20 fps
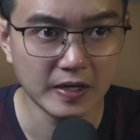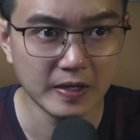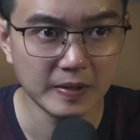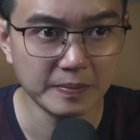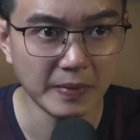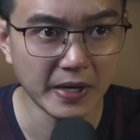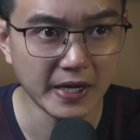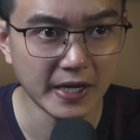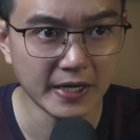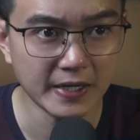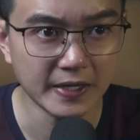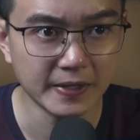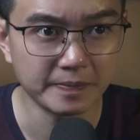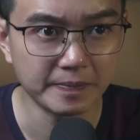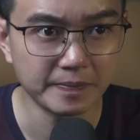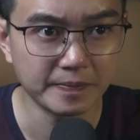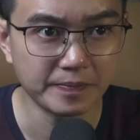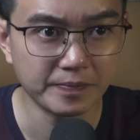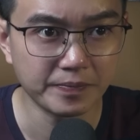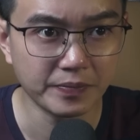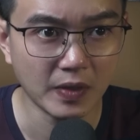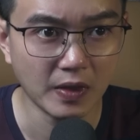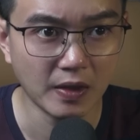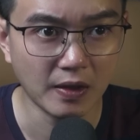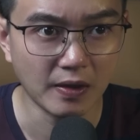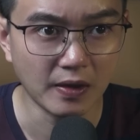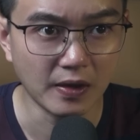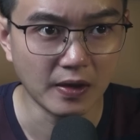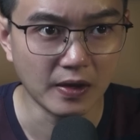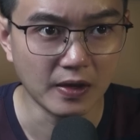Mai Anh à,
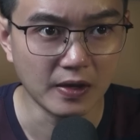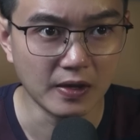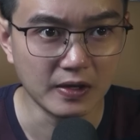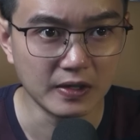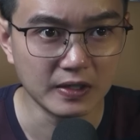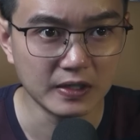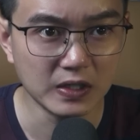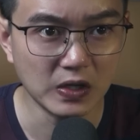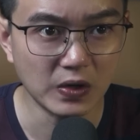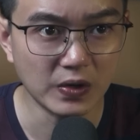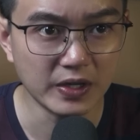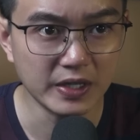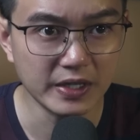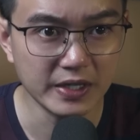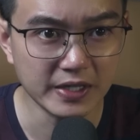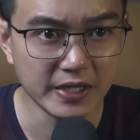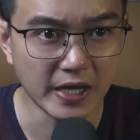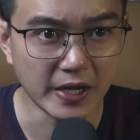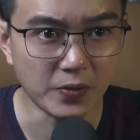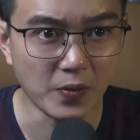con cứ như vậy